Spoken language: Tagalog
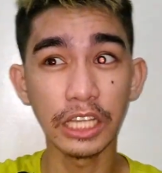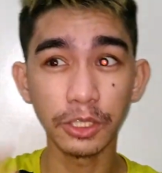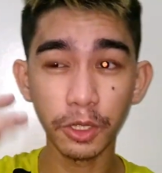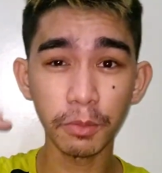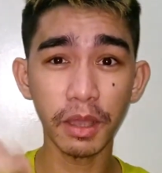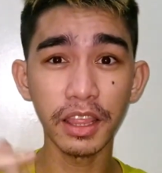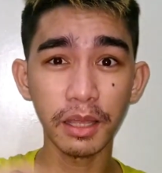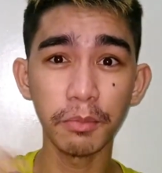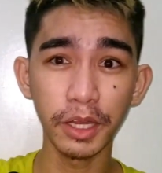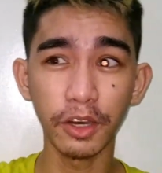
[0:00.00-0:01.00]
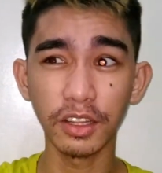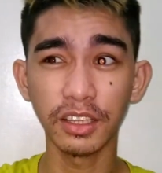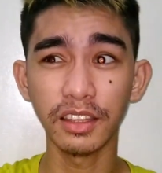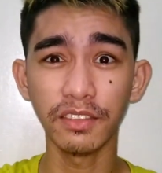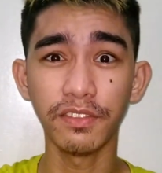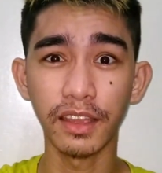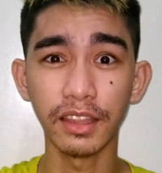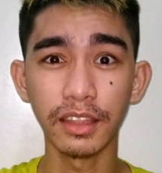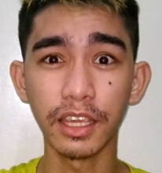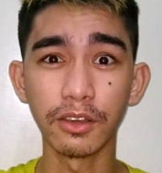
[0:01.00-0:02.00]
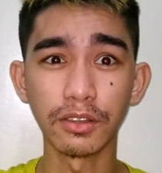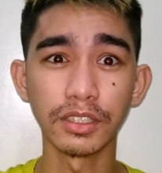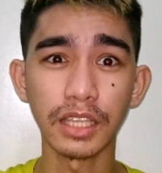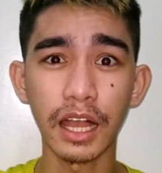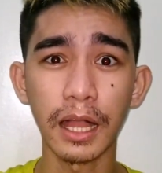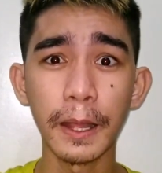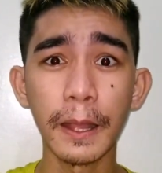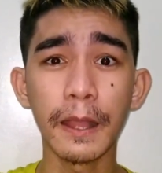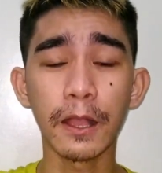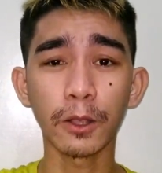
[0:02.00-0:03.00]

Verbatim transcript: So, yung mga number yun, nagdidepende yun sa